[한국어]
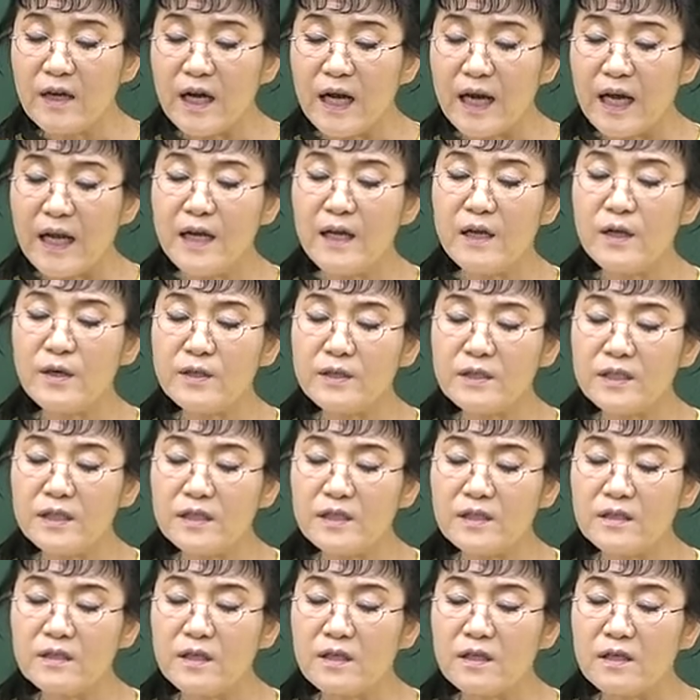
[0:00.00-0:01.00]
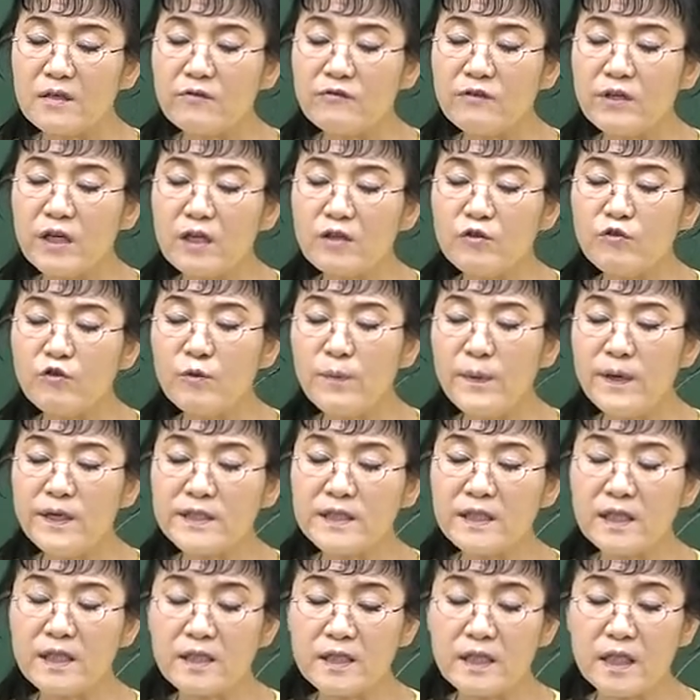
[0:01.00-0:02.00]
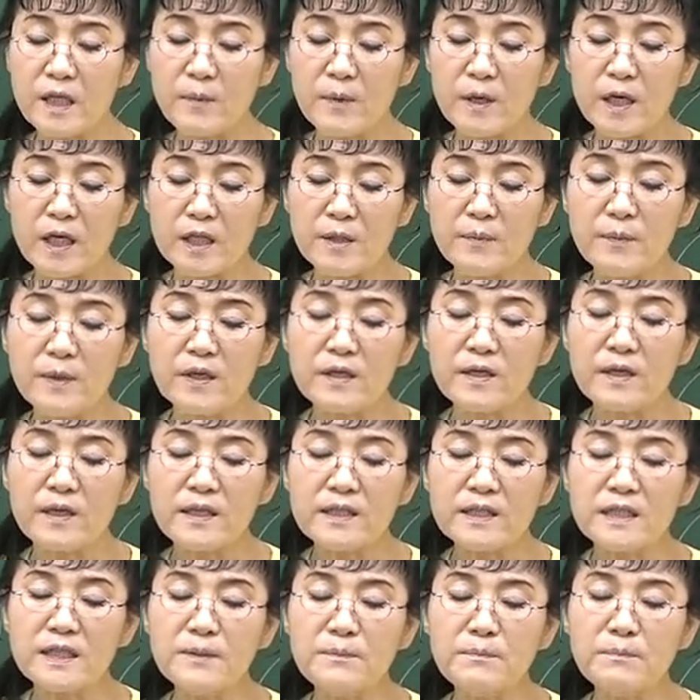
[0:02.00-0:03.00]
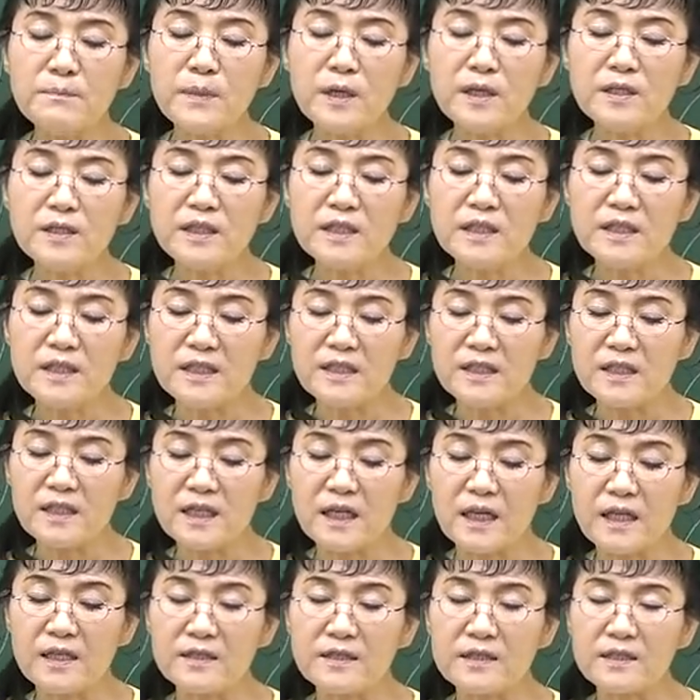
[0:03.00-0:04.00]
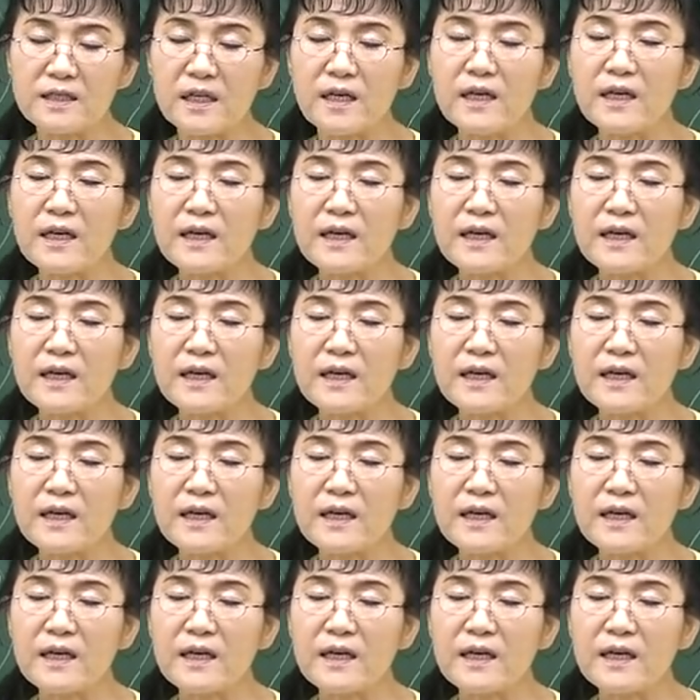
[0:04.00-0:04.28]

알러지는 우리가 두 번째 끝에 보게 되면 진먼지 진드기라든지